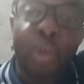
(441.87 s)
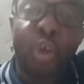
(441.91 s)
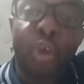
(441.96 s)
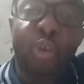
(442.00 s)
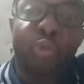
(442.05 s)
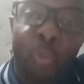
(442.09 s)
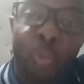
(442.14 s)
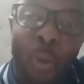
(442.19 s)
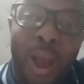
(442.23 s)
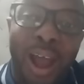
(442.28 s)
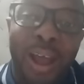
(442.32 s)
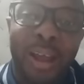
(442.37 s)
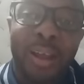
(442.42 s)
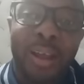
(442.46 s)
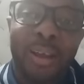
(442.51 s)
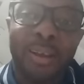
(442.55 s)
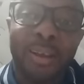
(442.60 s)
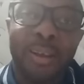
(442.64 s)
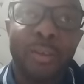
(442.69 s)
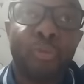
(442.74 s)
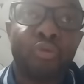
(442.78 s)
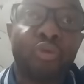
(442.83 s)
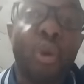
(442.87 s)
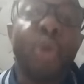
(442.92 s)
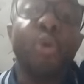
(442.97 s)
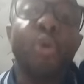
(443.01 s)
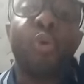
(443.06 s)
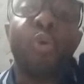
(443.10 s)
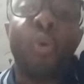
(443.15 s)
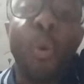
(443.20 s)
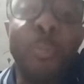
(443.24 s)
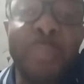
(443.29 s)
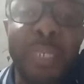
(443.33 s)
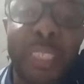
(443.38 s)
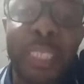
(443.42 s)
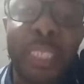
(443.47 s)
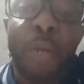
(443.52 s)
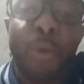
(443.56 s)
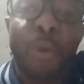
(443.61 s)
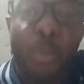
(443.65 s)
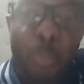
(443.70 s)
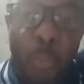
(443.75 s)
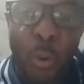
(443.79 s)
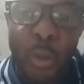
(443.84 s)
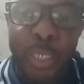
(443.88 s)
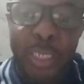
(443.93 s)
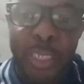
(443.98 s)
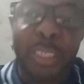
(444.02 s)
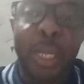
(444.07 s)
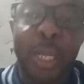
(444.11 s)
que toi, tu es le commissaire de police.